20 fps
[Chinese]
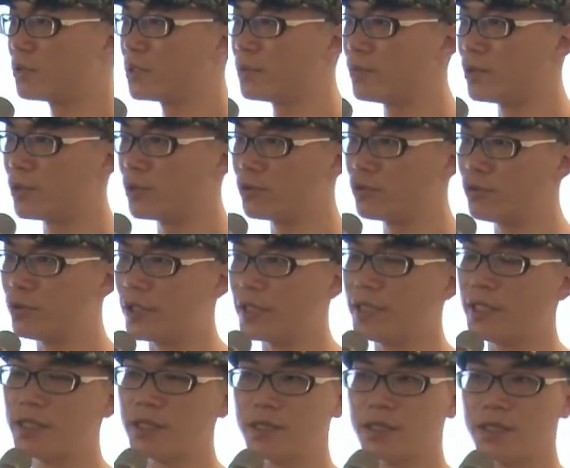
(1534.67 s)
什么决
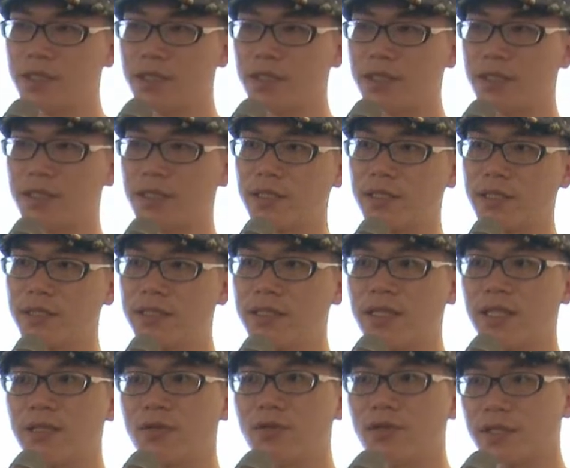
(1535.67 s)
定性的
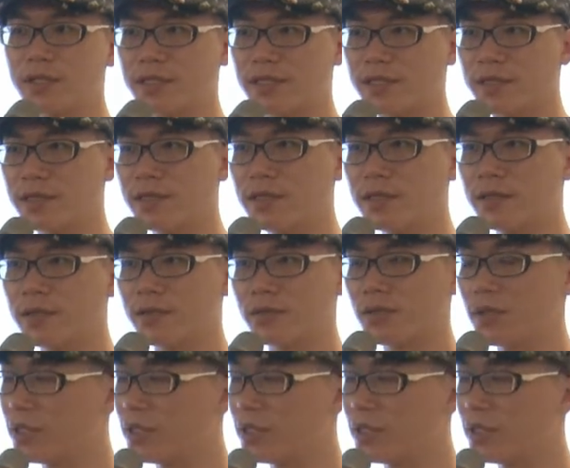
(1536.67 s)
结论。 因